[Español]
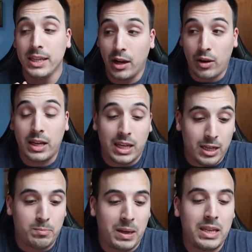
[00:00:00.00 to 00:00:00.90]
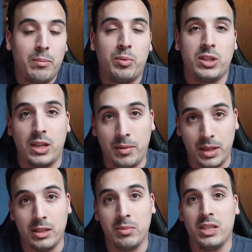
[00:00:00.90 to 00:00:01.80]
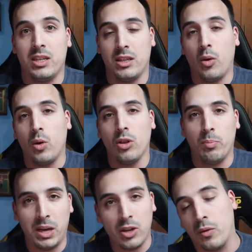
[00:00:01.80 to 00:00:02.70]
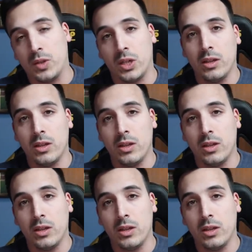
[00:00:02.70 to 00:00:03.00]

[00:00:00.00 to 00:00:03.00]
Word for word: y ahora aquí en España pues evidentemente se están jugando playoffs